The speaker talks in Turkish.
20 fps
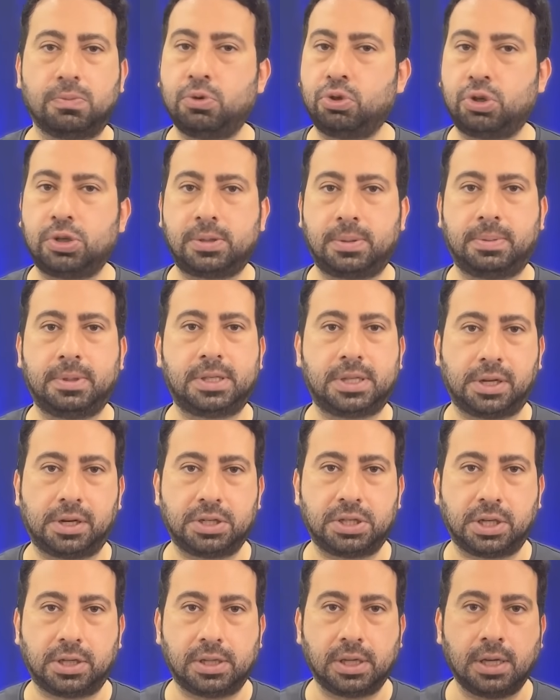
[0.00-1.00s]
Müthiş bir
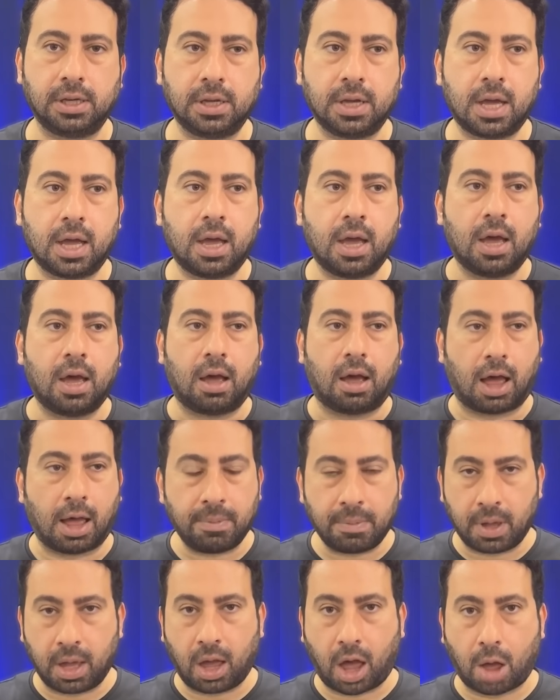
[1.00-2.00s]
bitiriciydi.
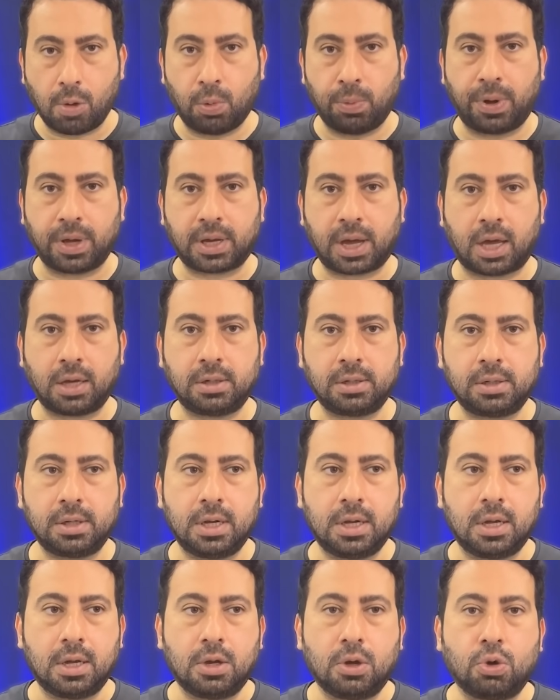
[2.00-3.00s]
Ama Abu Bakar
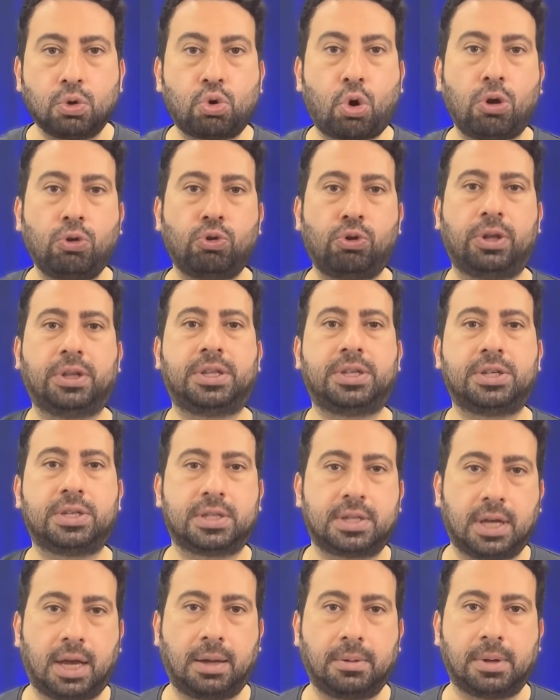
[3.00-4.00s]
gol
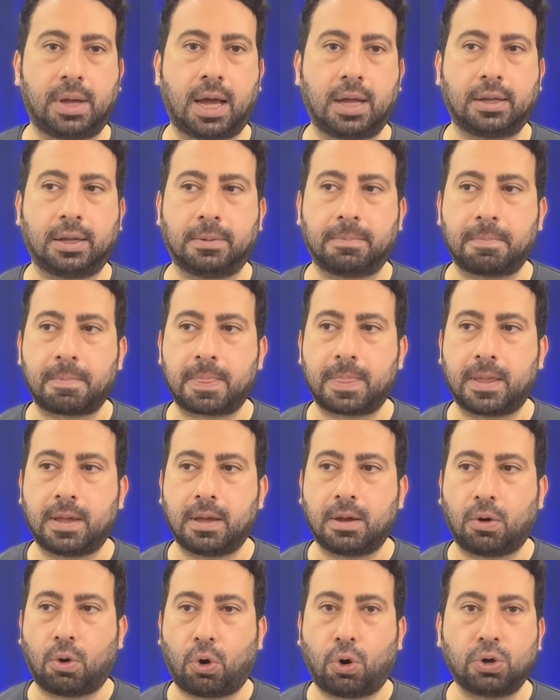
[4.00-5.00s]
üreticisi abi yani.
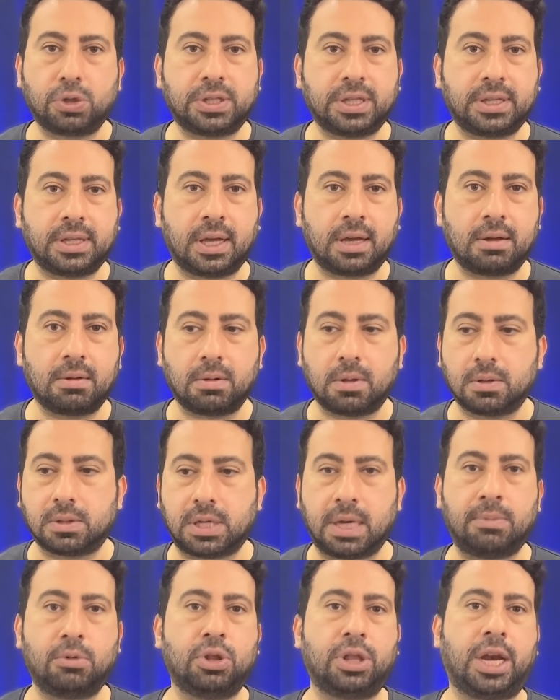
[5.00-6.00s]
Ortada
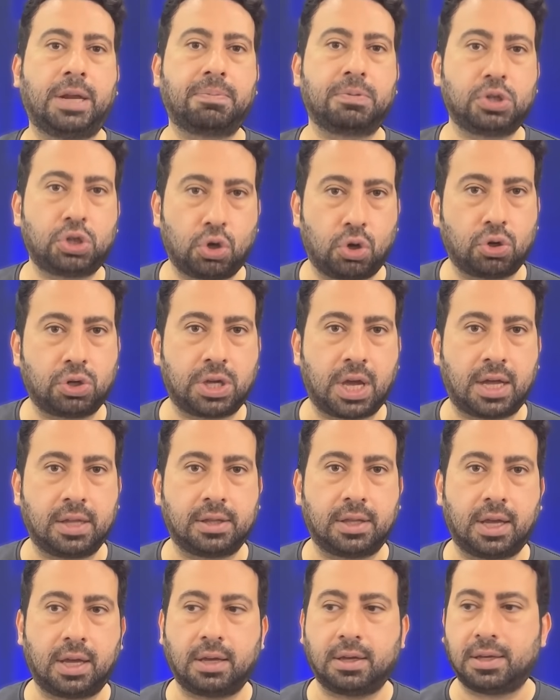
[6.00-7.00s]
tam olarak bir şey
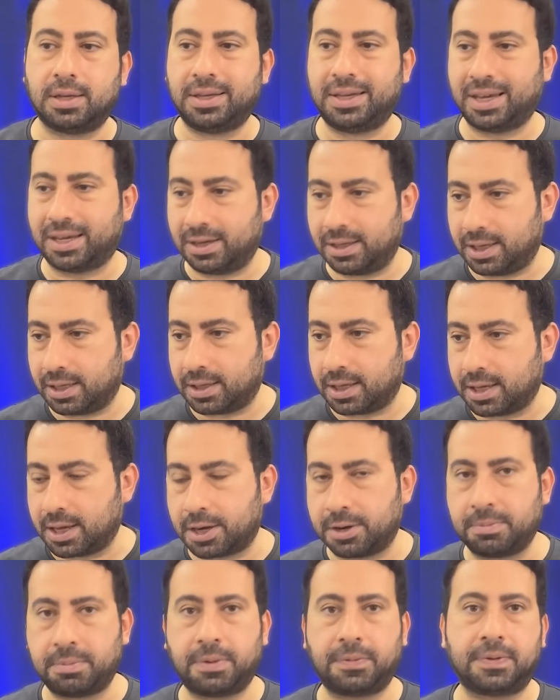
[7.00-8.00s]
yokken de ya, ya da
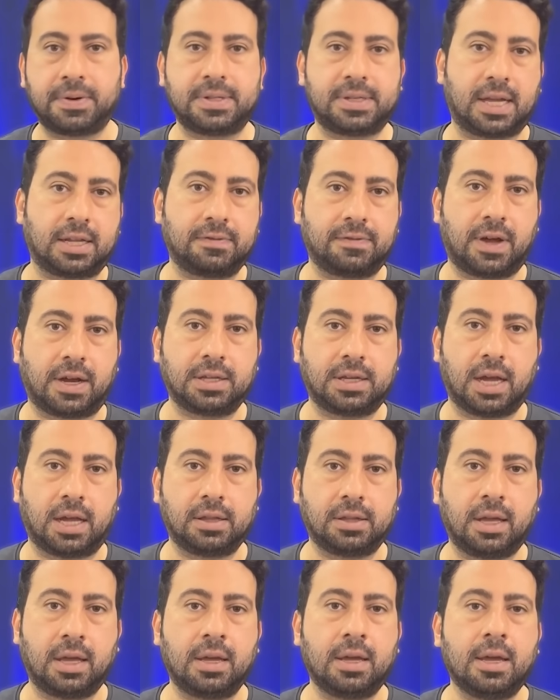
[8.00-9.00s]
yarım bir fırsat
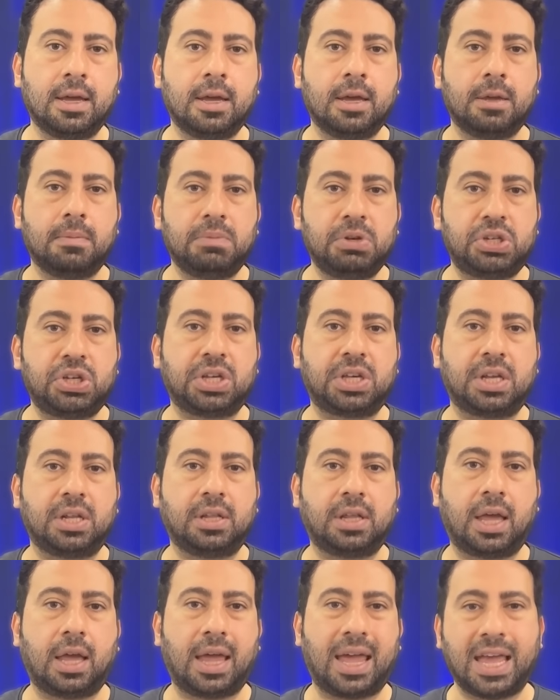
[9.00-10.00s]
varken de bir
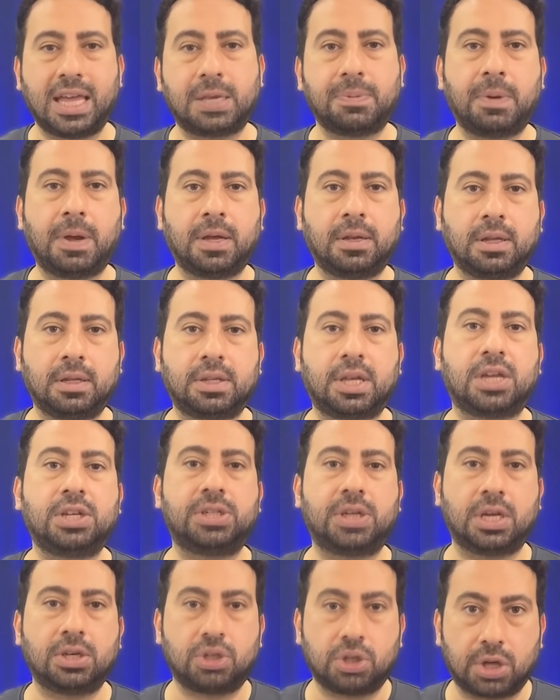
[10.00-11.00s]
şekilde ekmeğini
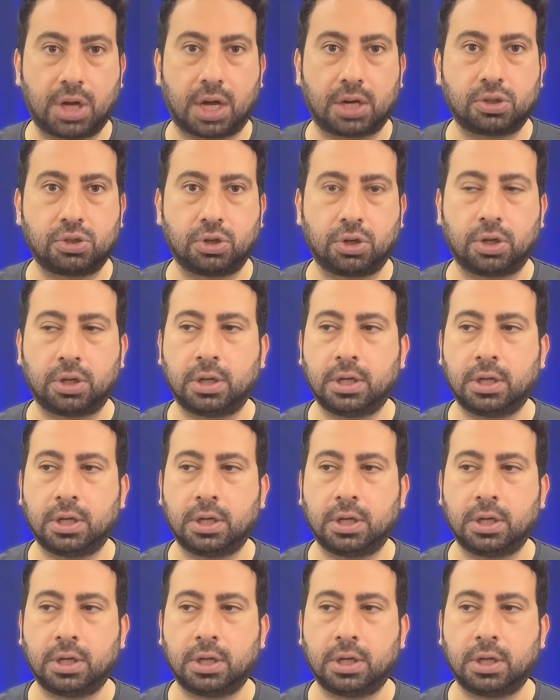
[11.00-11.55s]
taştan çıkartıyor.